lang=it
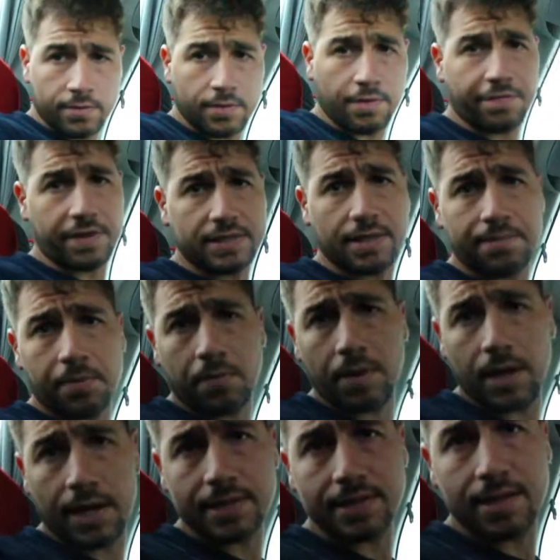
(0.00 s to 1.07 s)
nel frattempo
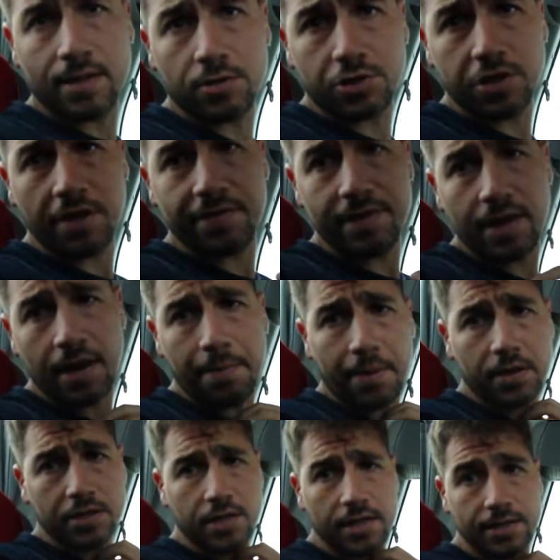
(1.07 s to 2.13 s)
quella che siete riusciti a vedere
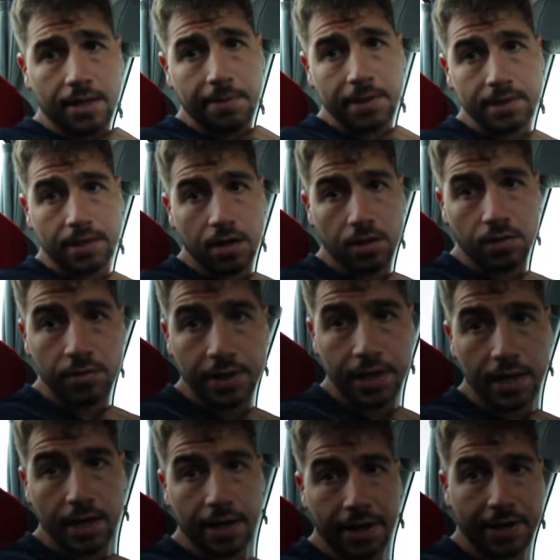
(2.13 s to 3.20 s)
precedentemente è
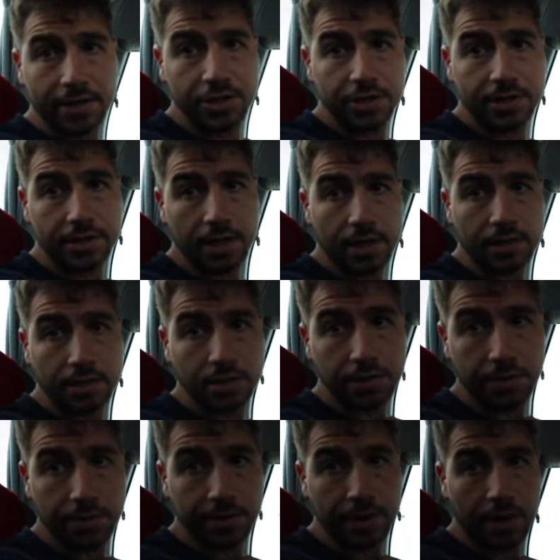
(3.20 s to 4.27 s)
l'unica
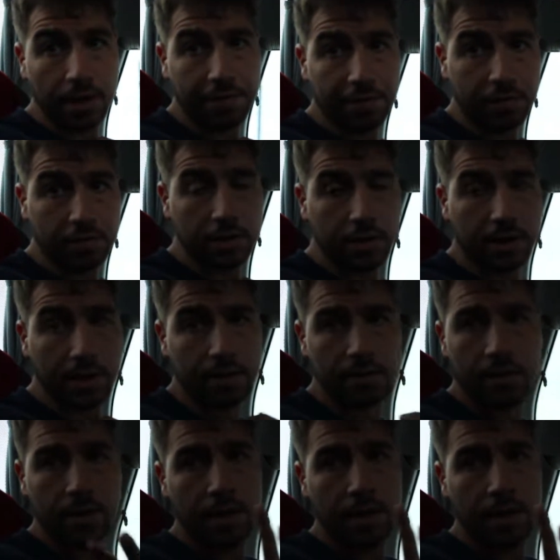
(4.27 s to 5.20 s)
registrazione alla frontiera